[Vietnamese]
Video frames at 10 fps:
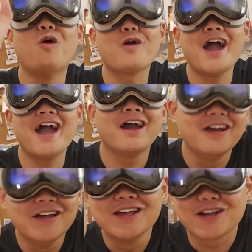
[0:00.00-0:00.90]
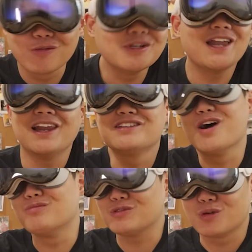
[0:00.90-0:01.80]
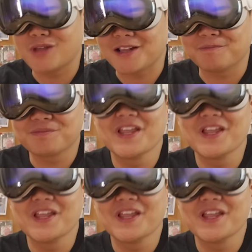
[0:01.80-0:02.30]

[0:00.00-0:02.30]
Ok, công nhận là trông nó giống thật.